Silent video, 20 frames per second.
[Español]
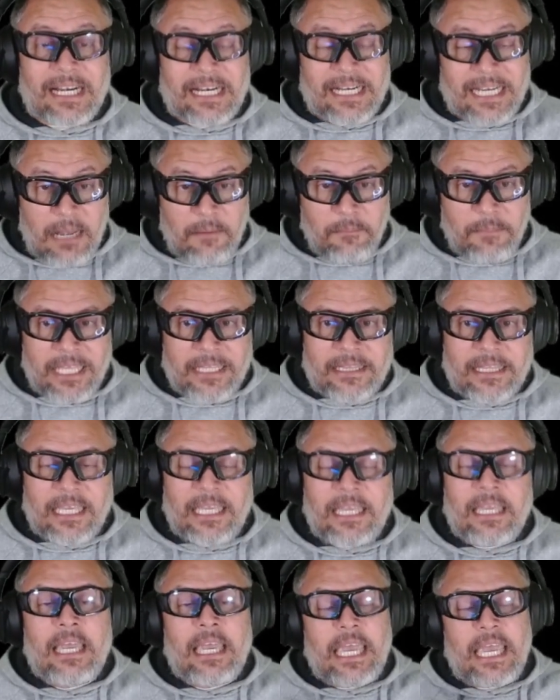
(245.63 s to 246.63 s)

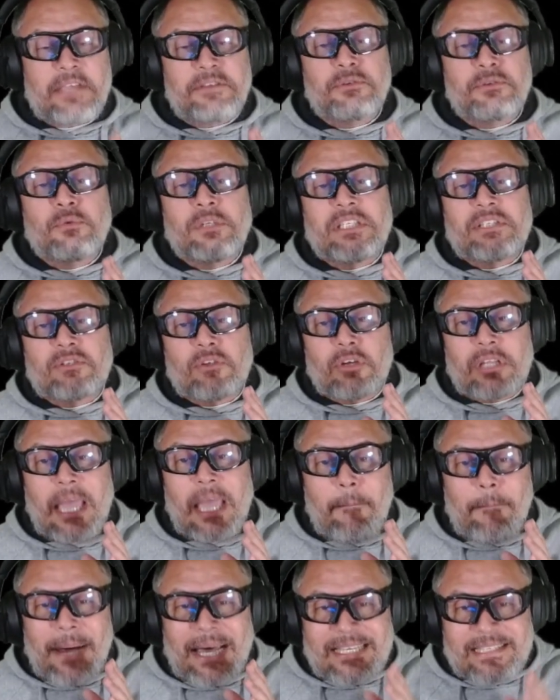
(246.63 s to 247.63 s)
Realmente es una
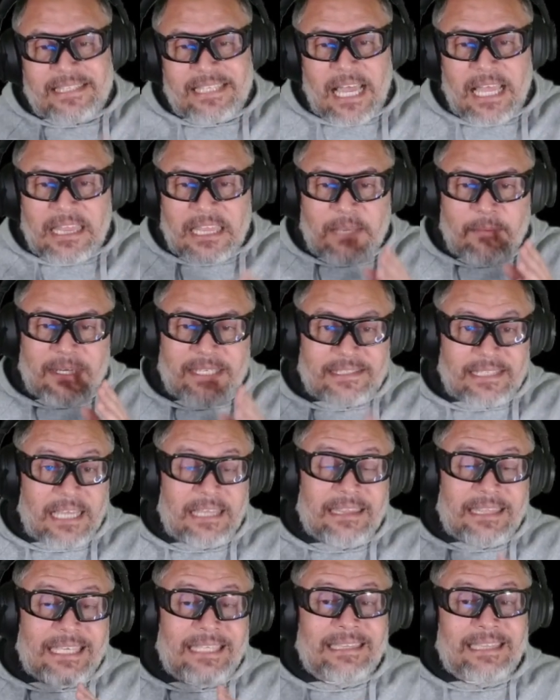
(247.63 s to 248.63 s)
historia bastante,
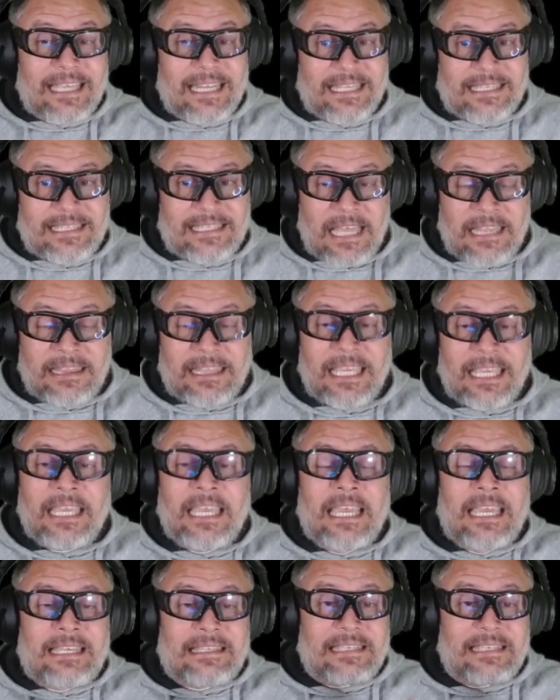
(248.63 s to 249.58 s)
bastante interesante.